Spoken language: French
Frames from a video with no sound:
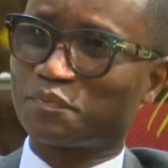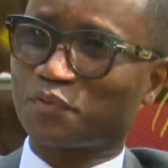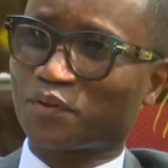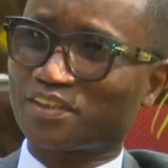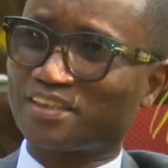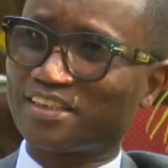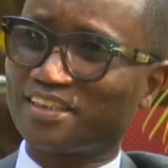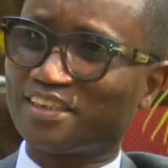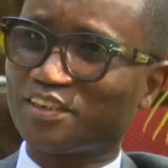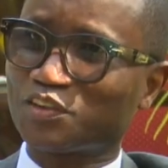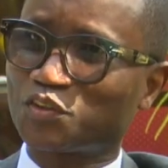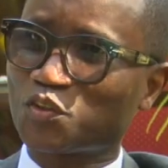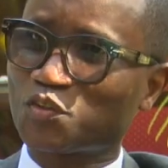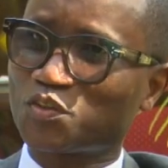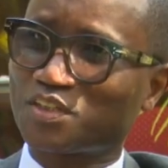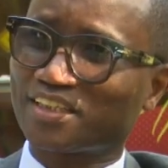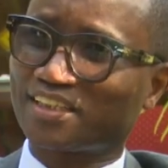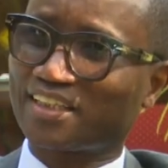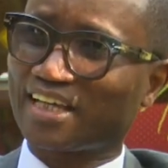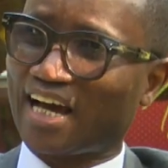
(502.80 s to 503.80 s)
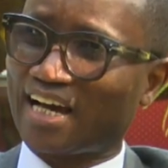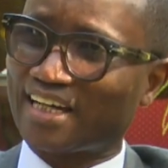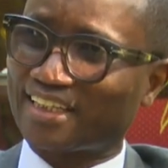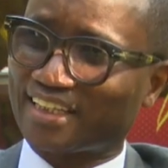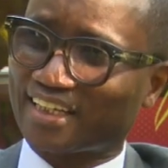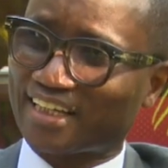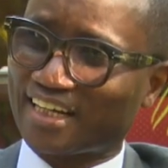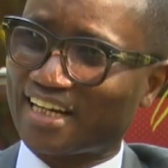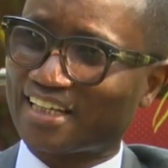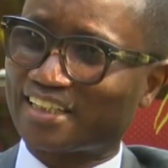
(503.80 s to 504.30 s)
projet de société
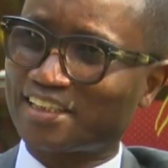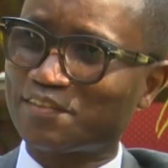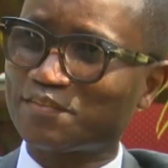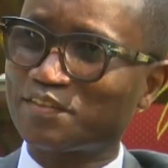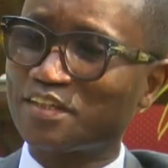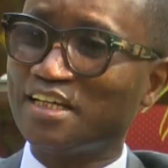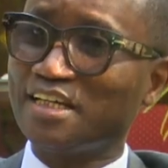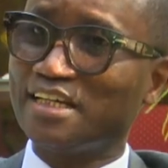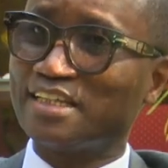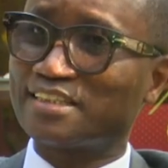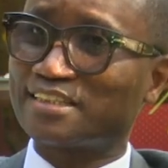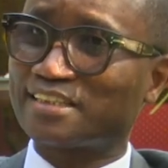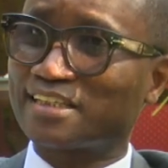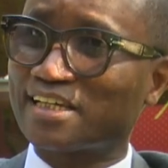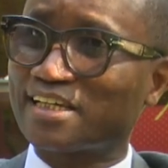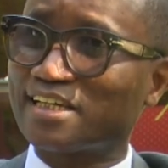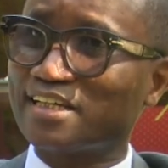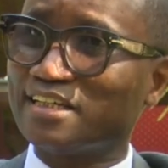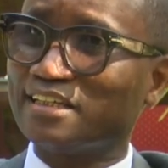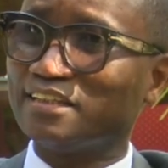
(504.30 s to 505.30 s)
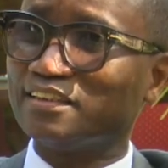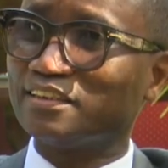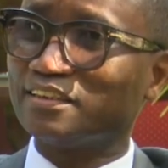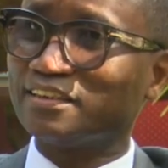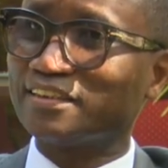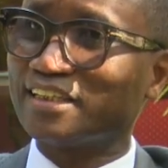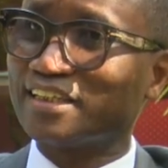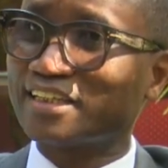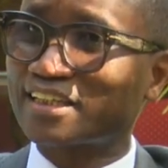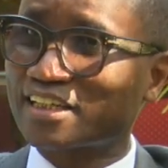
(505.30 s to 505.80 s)
alternative, c'est
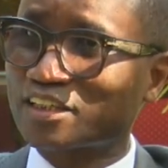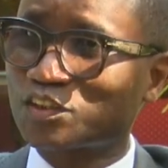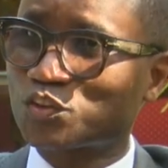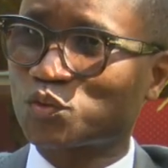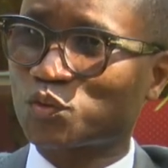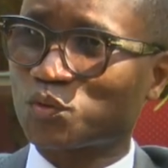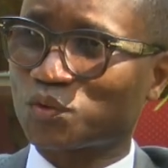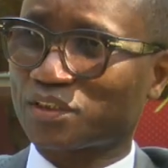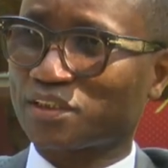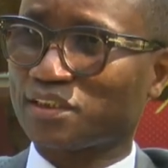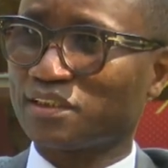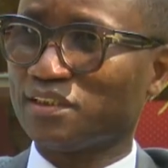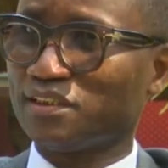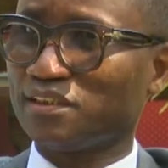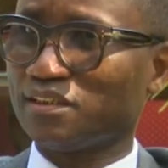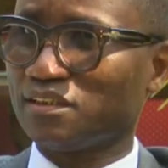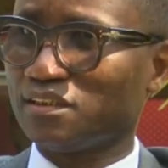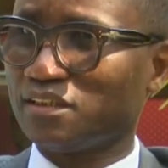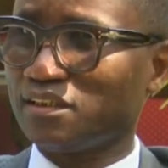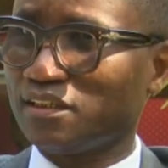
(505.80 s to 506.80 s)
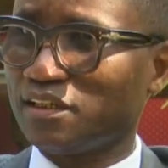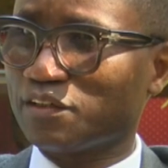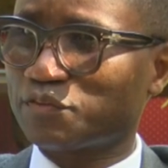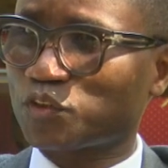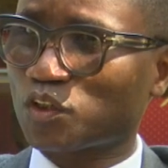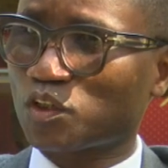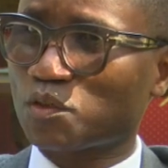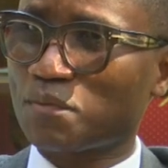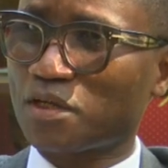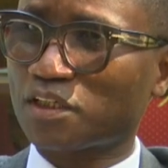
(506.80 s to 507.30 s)
de restaurer les
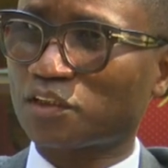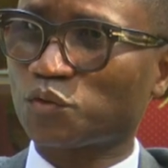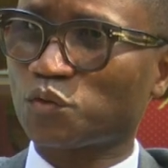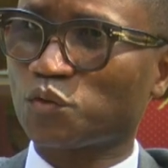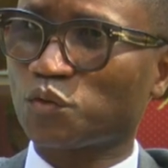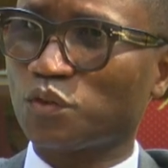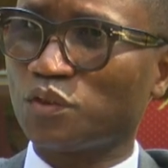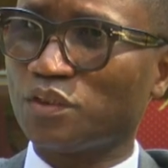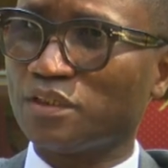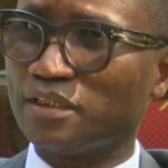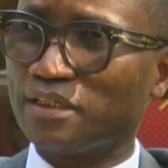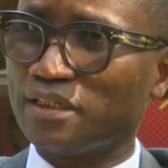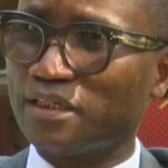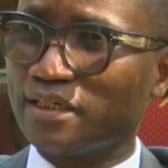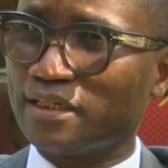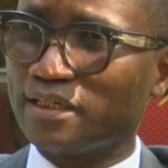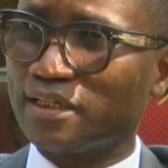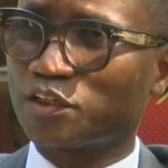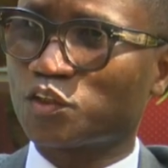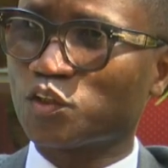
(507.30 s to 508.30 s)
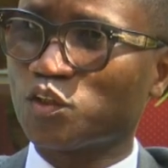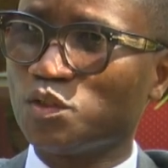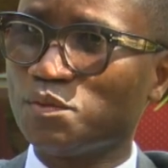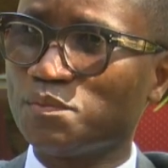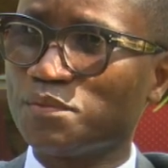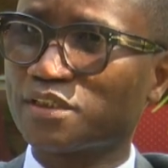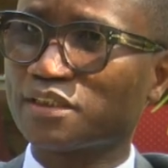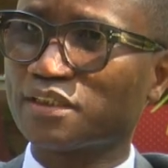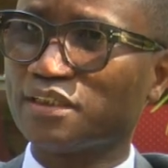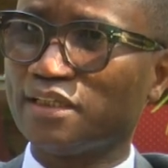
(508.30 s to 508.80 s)
fondamentaux
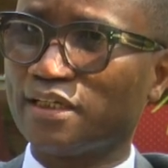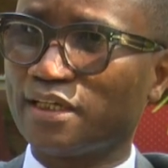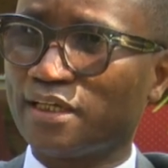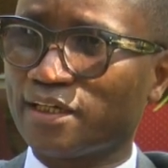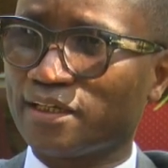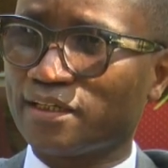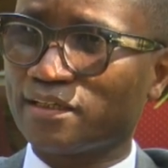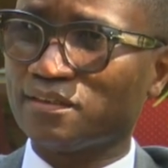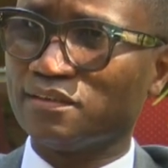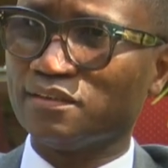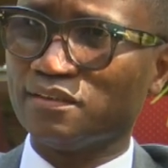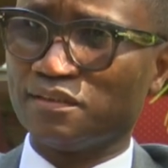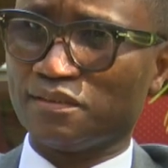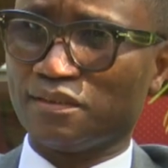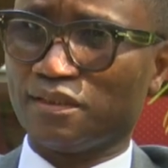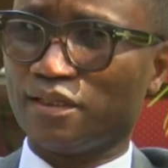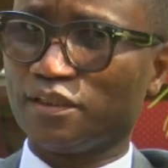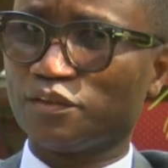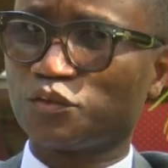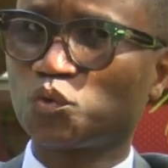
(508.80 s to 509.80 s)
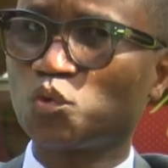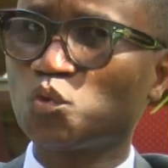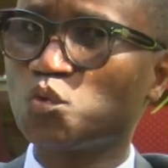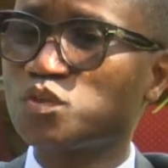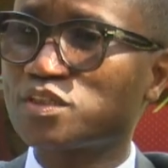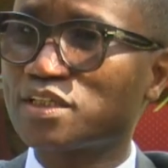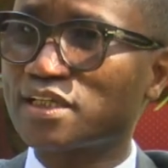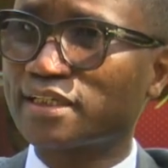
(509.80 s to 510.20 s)
économiques et, tout ce